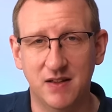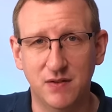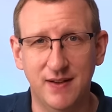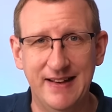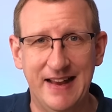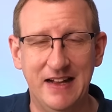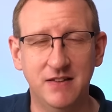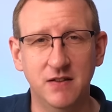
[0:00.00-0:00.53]
Also
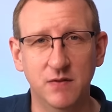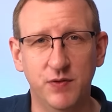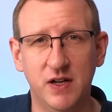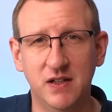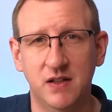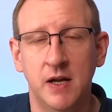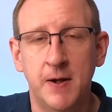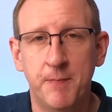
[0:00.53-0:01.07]
ein
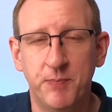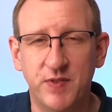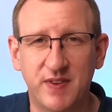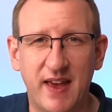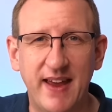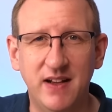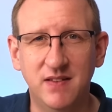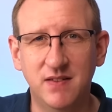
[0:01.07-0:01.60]
Herzinfarkt
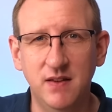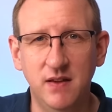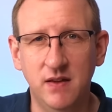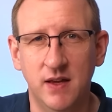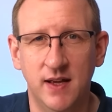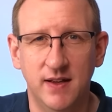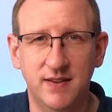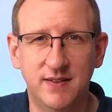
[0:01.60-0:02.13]
zeigt
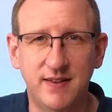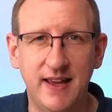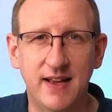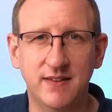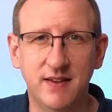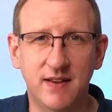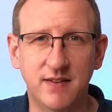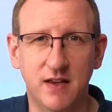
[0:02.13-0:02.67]
sich
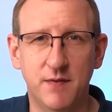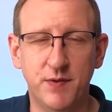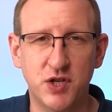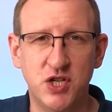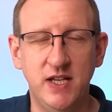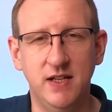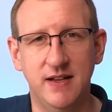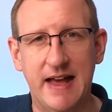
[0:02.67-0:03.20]
sehr, sehr, sehr
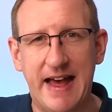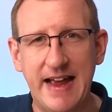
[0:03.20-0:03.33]
verschieden.